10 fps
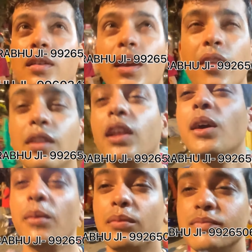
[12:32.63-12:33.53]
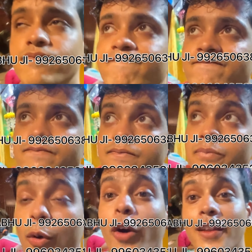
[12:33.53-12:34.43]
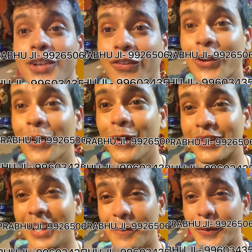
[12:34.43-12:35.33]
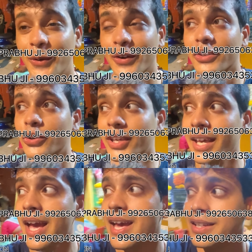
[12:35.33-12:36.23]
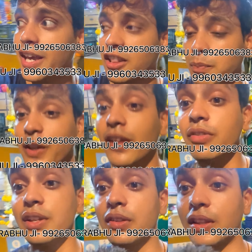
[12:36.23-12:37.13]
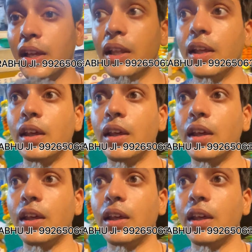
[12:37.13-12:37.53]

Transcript: कह सकते हैं बहुत अच्छा फील होगा उससे आपको क्योंकि ये एक्सपीरियंस है जिसके